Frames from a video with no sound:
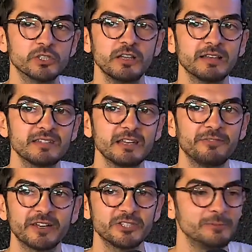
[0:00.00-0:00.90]
ci, anziché
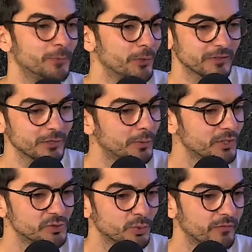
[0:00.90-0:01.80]
farci il post come
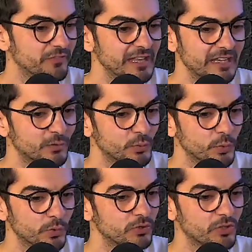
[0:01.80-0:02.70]
oggi può avvenire
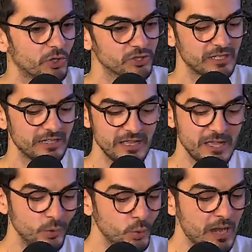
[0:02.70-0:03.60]
su, sui social,
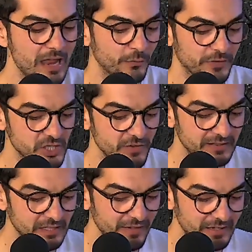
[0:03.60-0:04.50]
lui, lei lo faceva
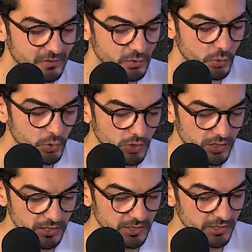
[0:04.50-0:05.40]
attraverso...
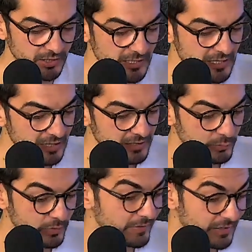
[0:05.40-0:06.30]
Eh,
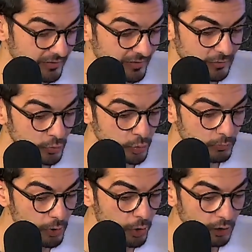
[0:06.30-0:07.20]
eh, attraverso il suo
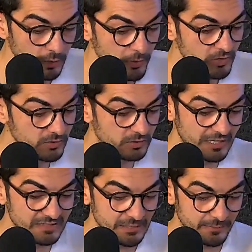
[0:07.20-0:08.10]
blog, poi in
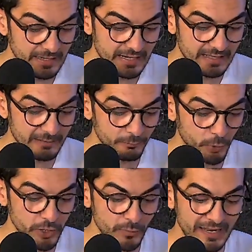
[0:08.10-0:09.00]
sostanza parla un po'
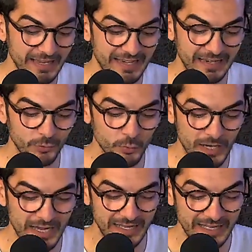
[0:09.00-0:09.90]
di quella che era la
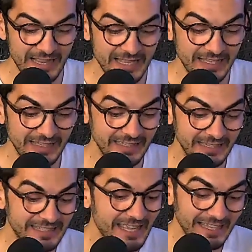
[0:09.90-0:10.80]
sua eh,
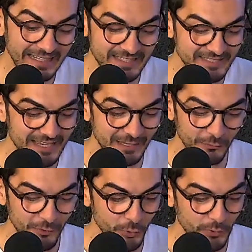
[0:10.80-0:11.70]
idea iniziale,
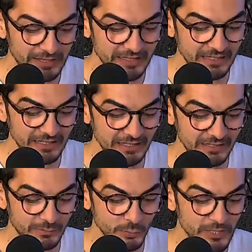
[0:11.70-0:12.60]
ovvero quella di
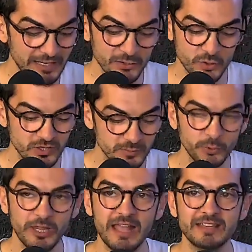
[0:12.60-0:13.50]
studiare
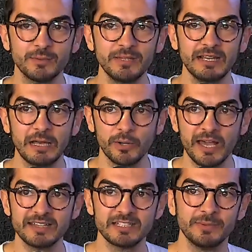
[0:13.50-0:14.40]
giurisprudenza, quindi
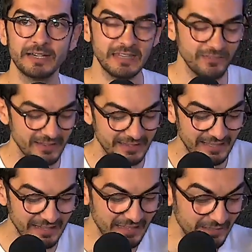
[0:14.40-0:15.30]
laurearsi e magari
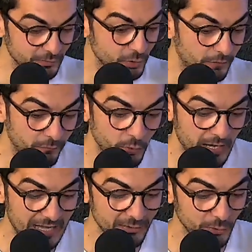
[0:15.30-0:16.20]
diventare, non so,
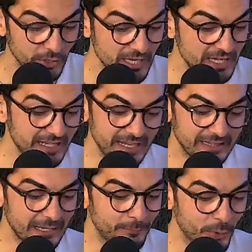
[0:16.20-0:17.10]
avvocato. In
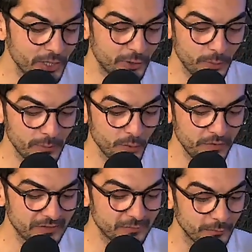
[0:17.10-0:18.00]
realtà poi, come abbiamo
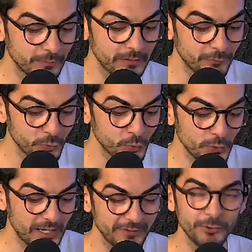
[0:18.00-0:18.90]
visto, per
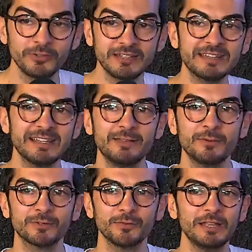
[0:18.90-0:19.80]
fortuna, nonostante in
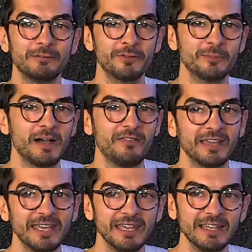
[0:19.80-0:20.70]
questo video affermava
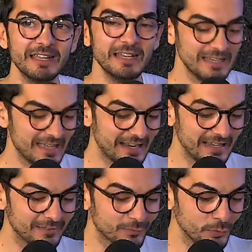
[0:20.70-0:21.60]
che
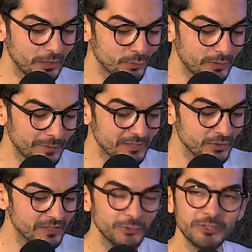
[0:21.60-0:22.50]
era su- la sua passione
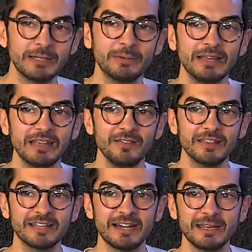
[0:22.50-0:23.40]
secondaria quella di
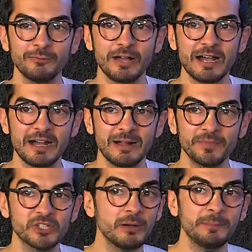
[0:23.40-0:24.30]
diventare una,
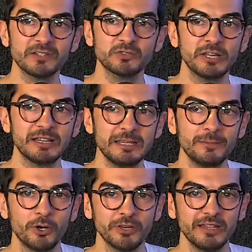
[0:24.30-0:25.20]
diciamo, appassionata di
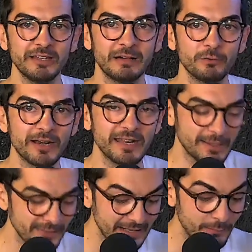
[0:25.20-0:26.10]
moda e lavorare
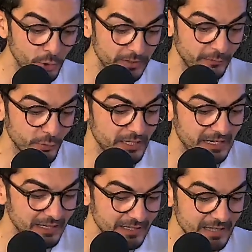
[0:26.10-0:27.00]
tramite la moda, devo
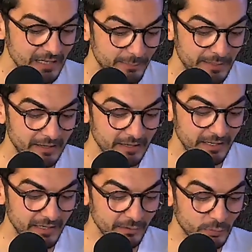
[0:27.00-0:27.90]
dire, per
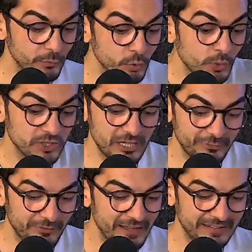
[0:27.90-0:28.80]
eh, sua fortuna ce l'ha
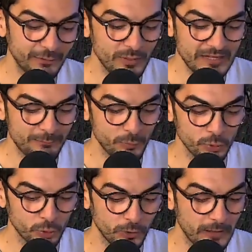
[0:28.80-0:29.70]
fatta e quindi
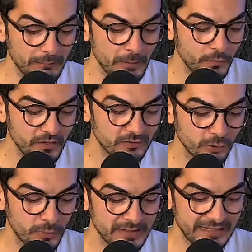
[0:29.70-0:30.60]
appunto abbiamo visto
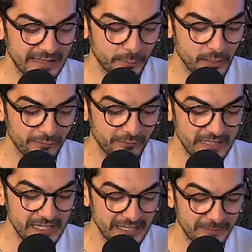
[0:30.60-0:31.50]
come è andata poi a
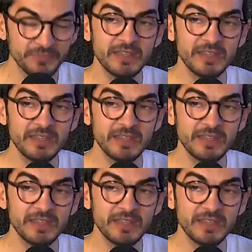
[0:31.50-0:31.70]
finire.